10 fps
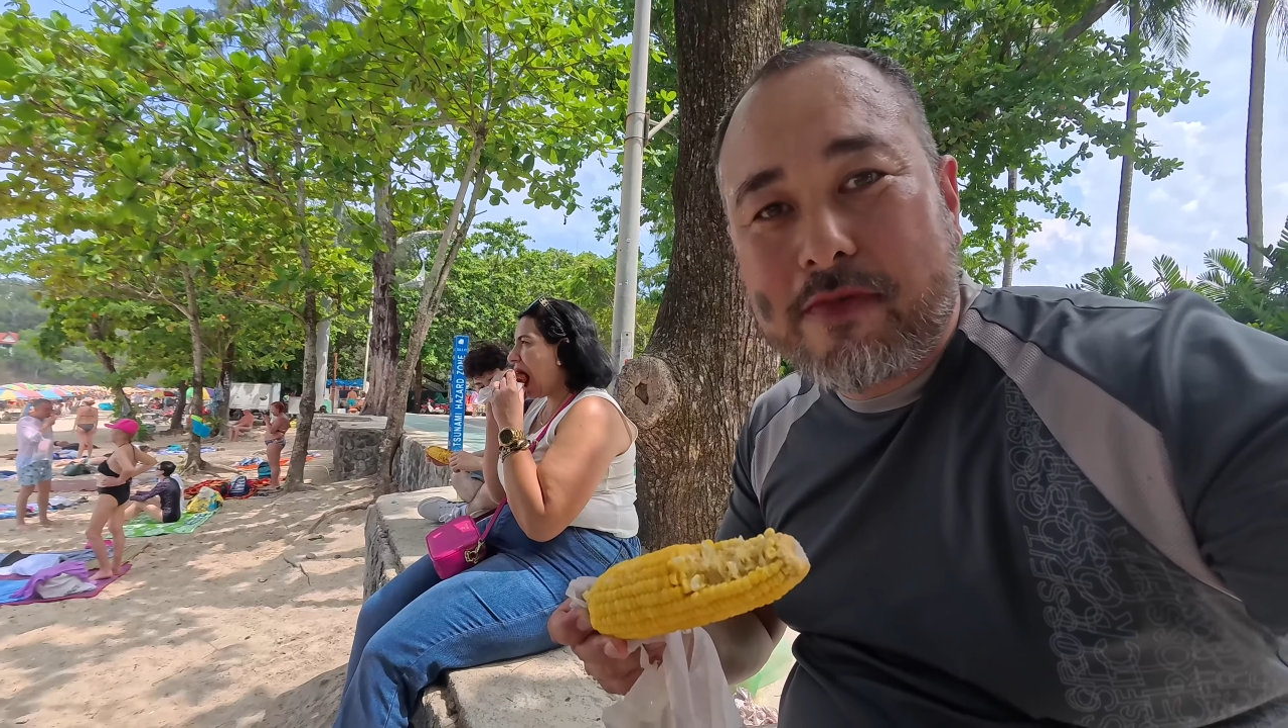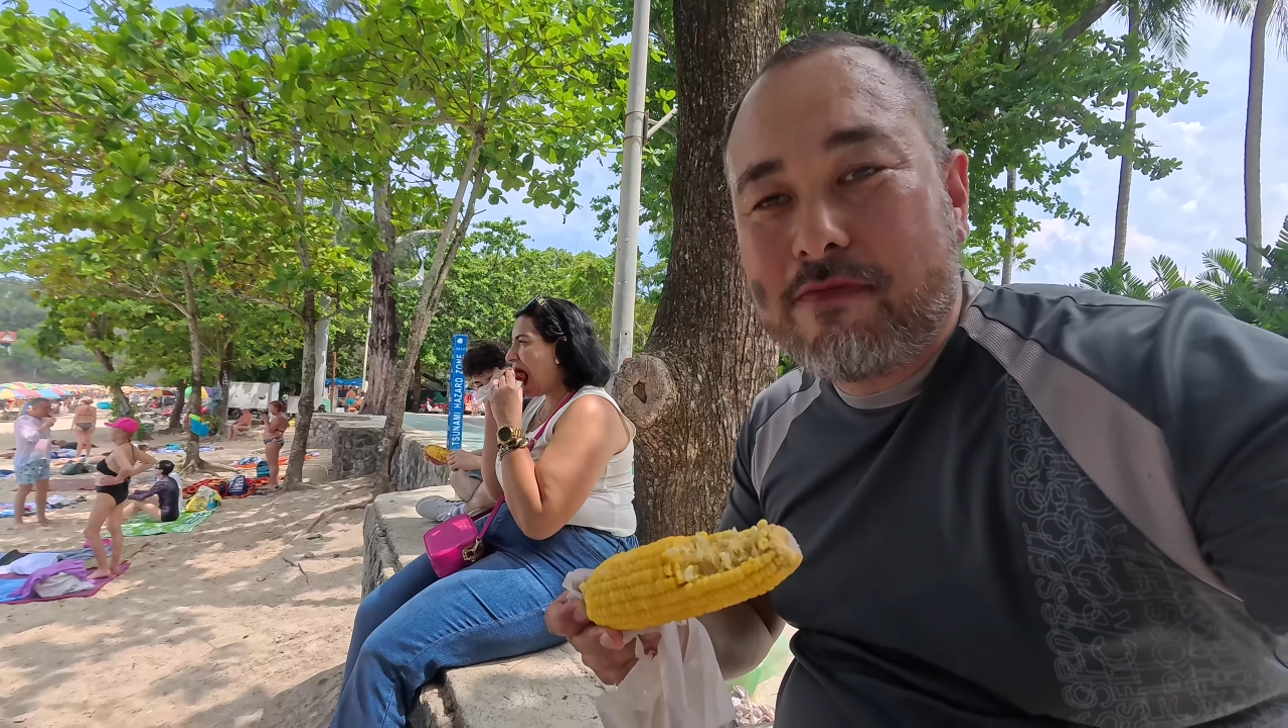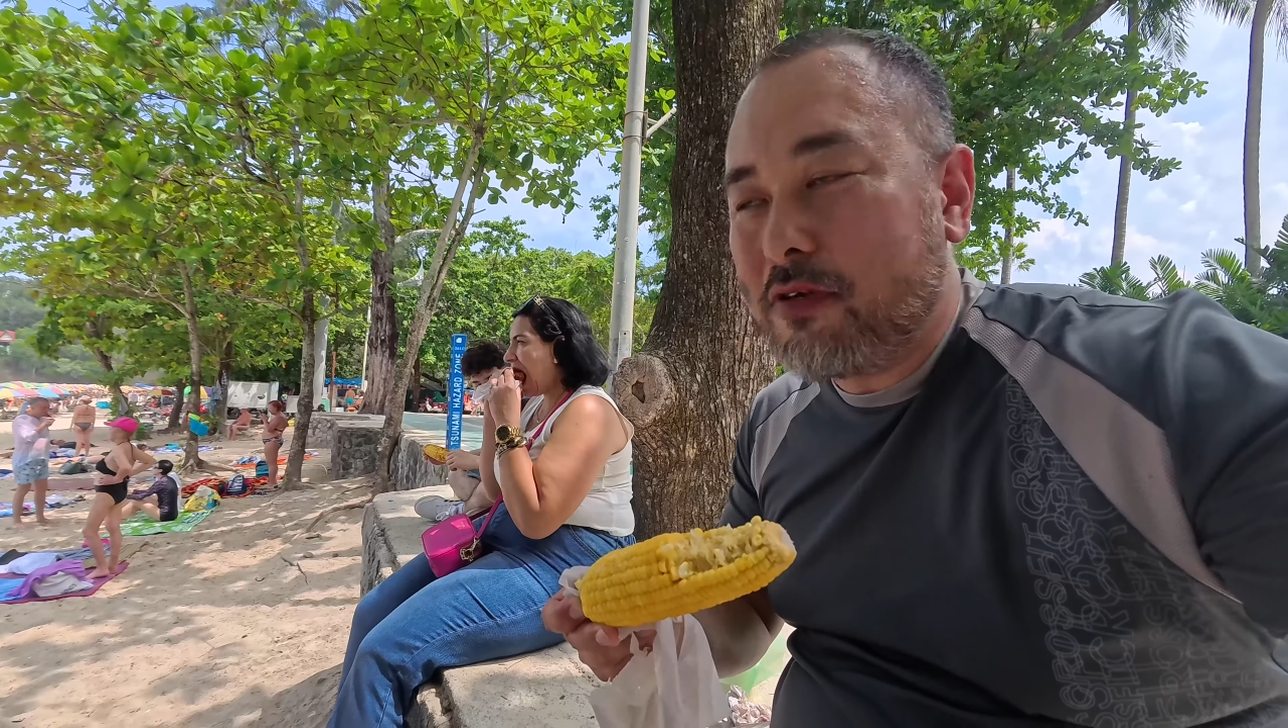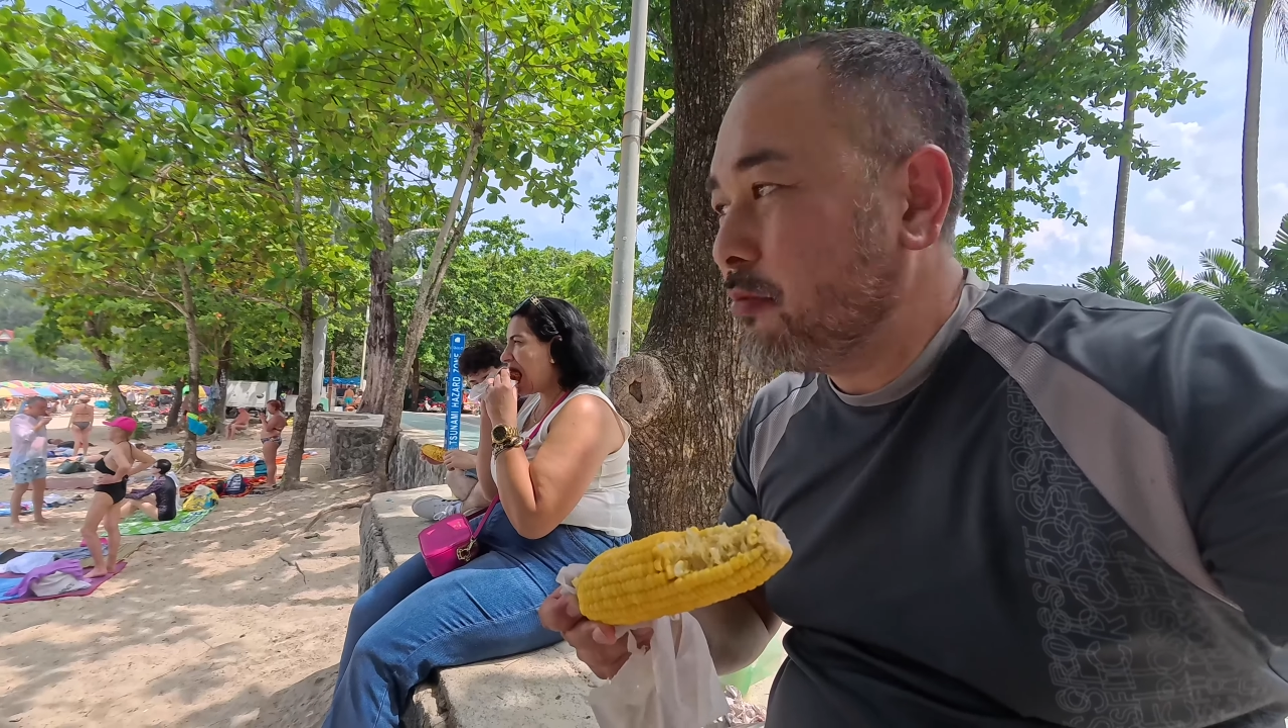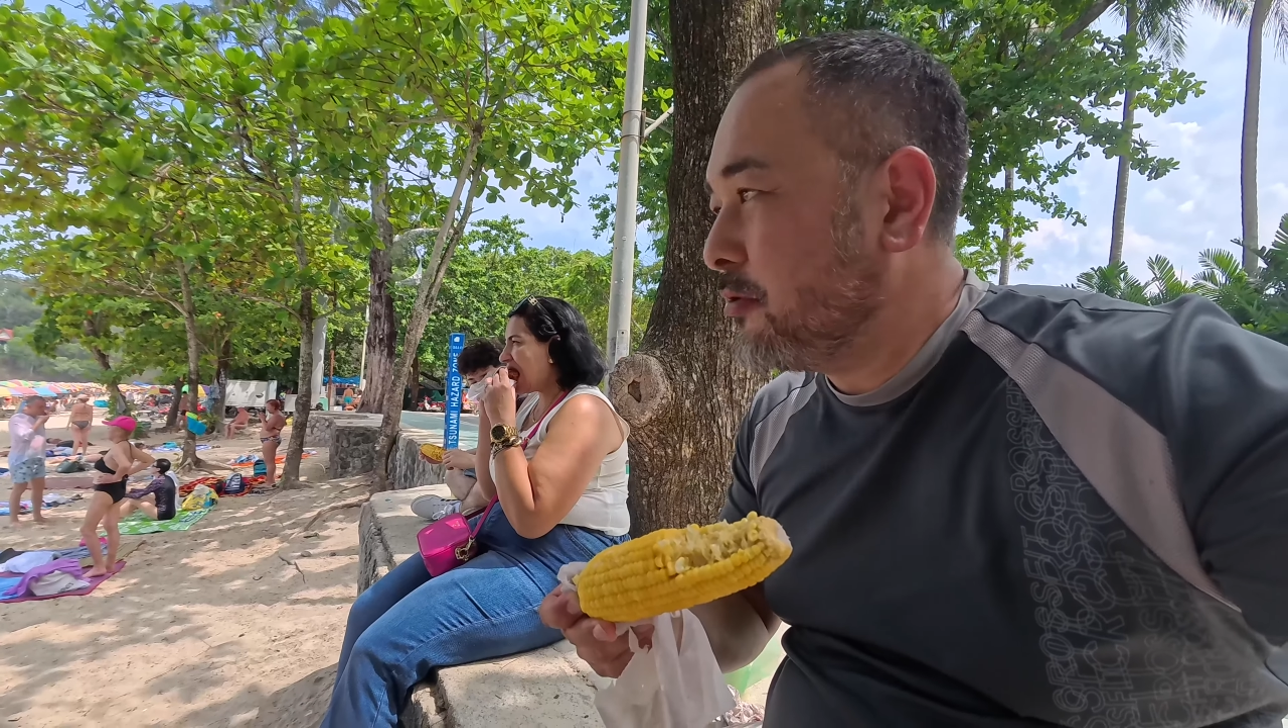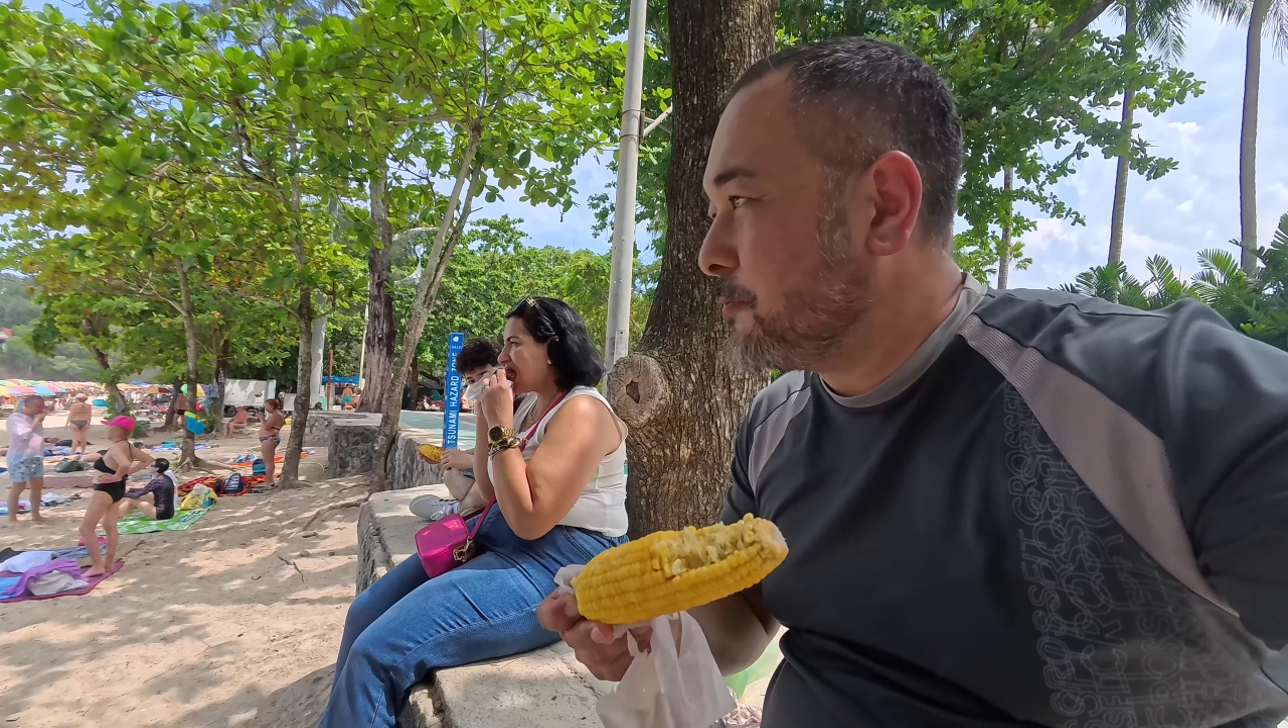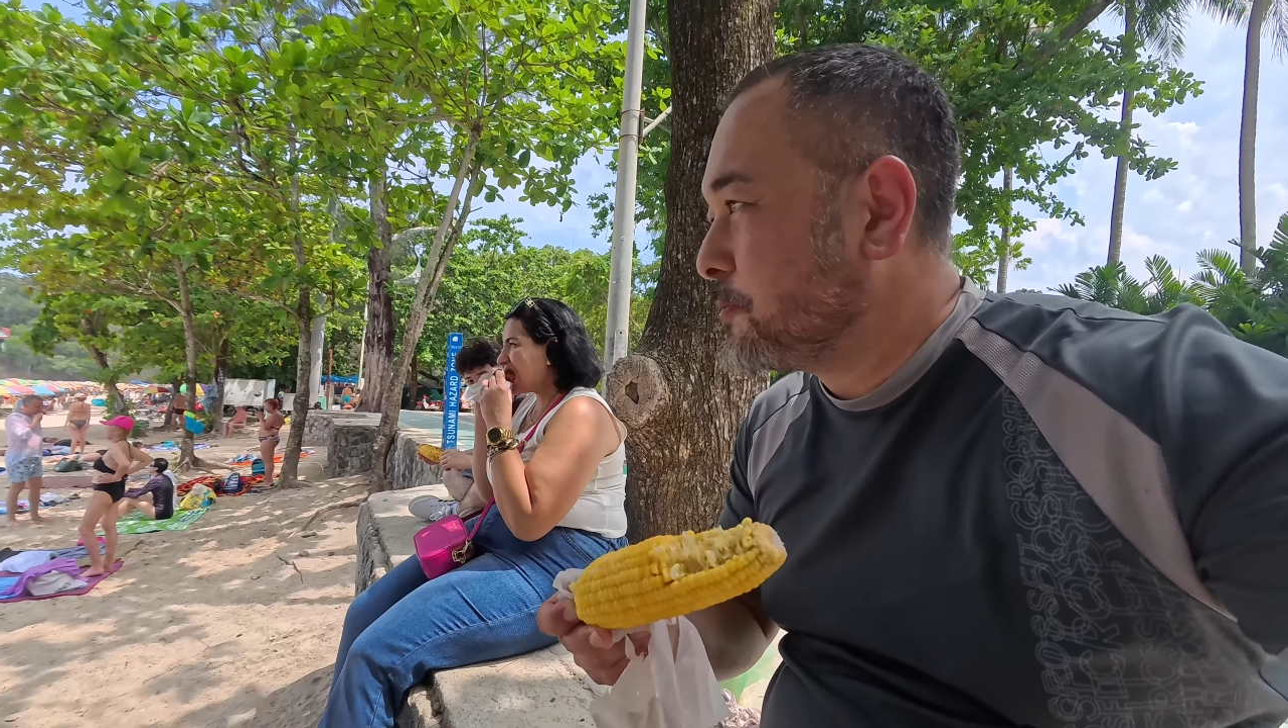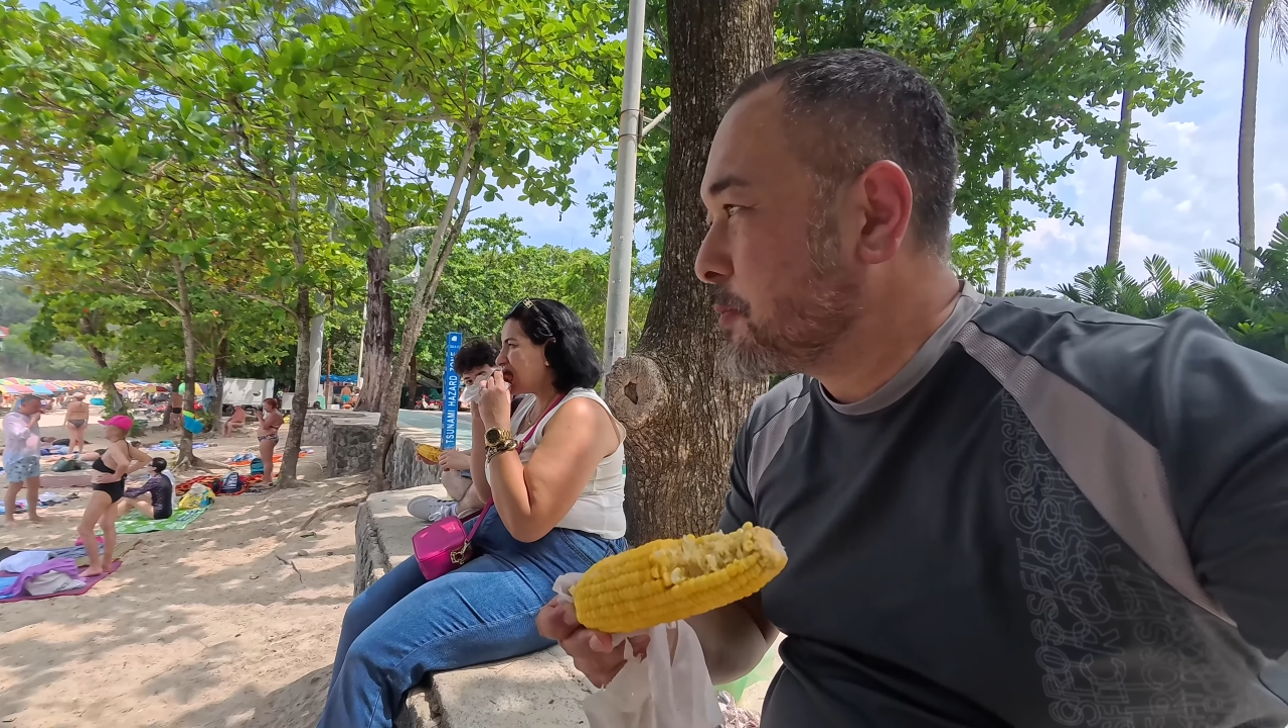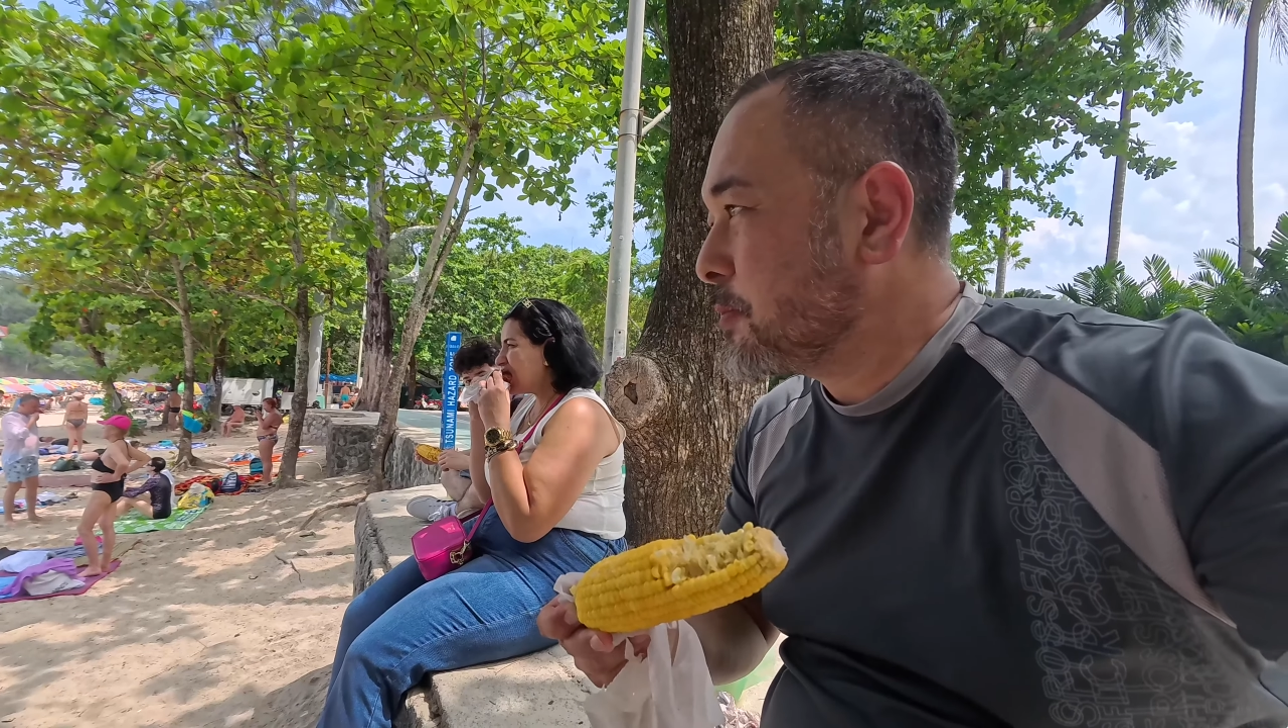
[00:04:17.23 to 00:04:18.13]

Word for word: vamos